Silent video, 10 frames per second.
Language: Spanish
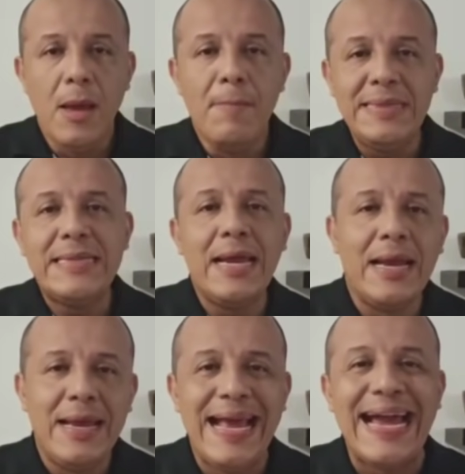
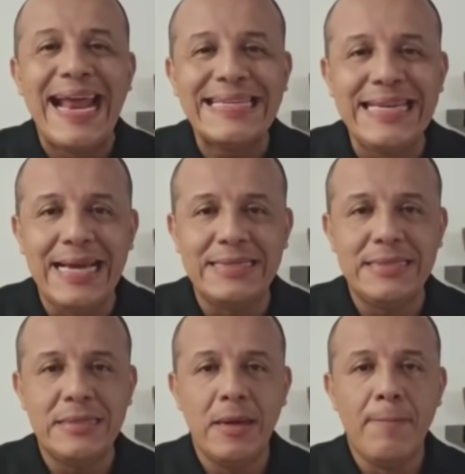Mister,
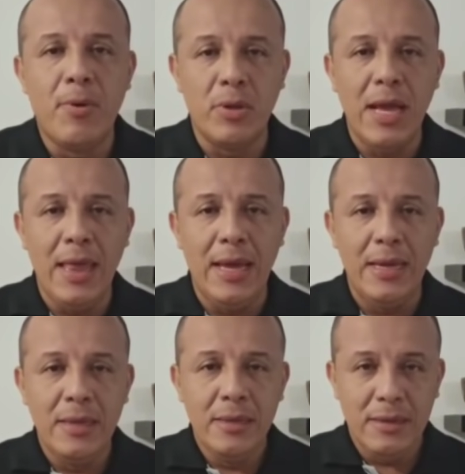gracias por
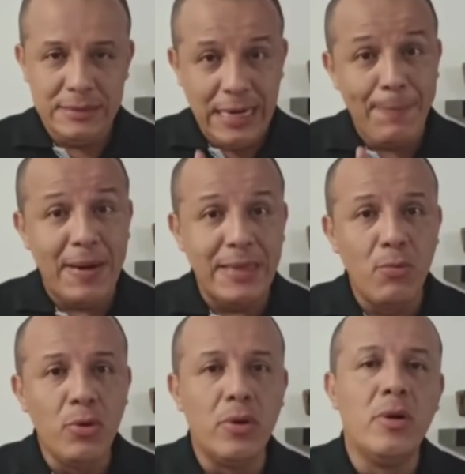nada. Esta es la parte
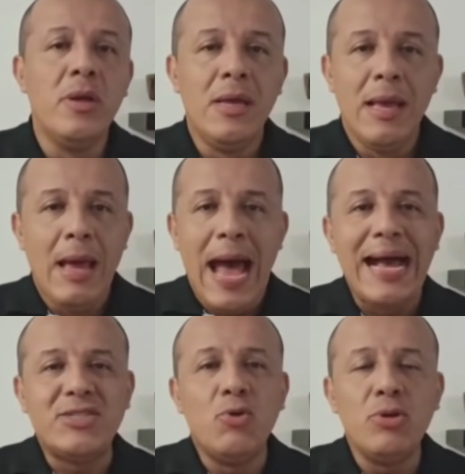1.
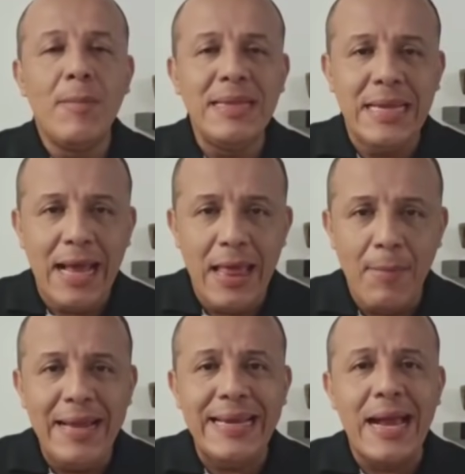Absolutamente nada.
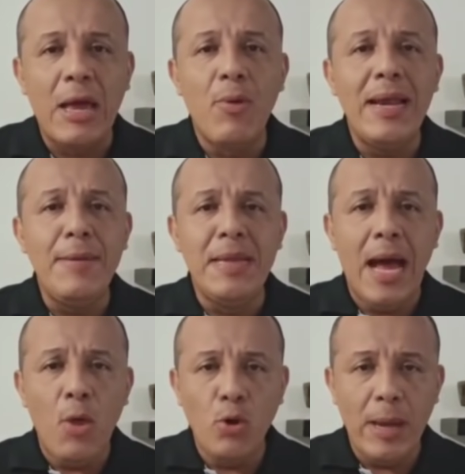América quedó
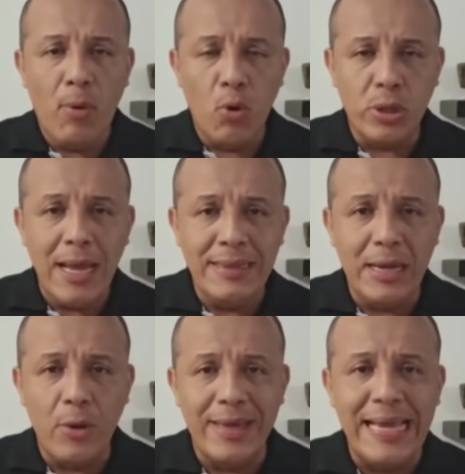eliminado hoy en Bogotá, en
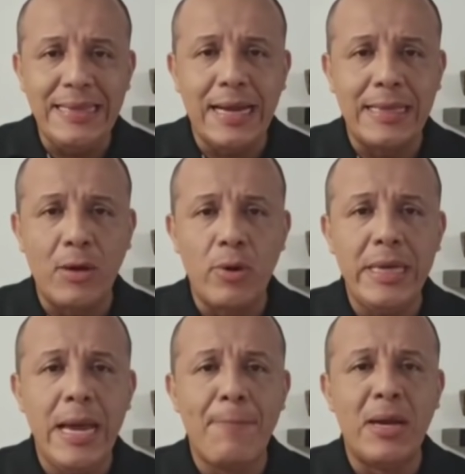tierra de quinta
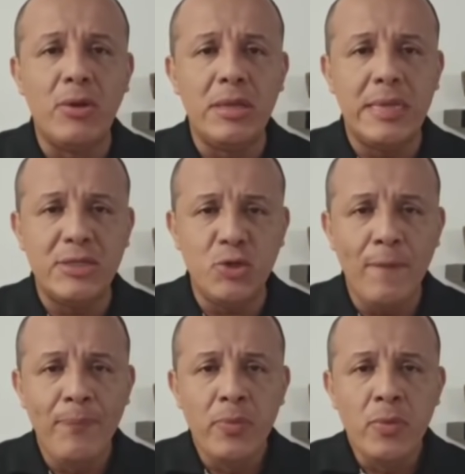categoría, perdió en techo